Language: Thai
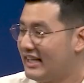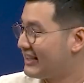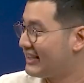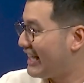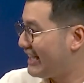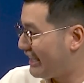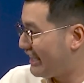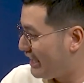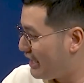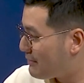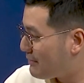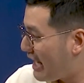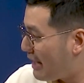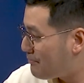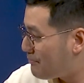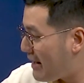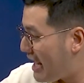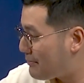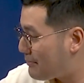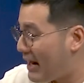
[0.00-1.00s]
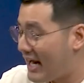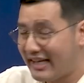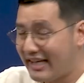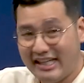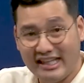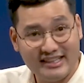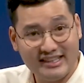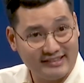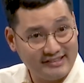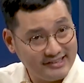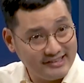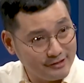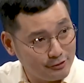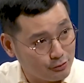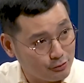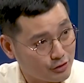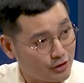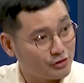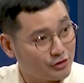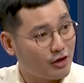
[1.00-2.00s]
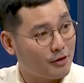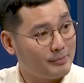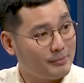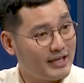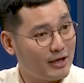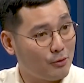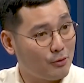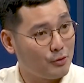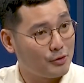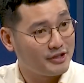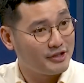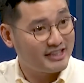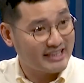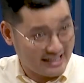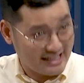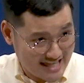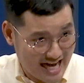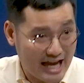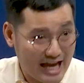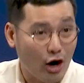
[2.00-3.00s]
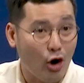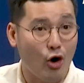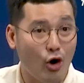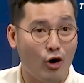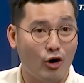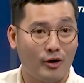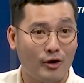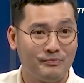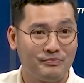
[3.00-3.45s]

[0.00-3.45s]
แต่อย่าลืมครับ 8,000 นี้จะสิ้นสุดก็ต่อเมื่อคุณจะย้ายออก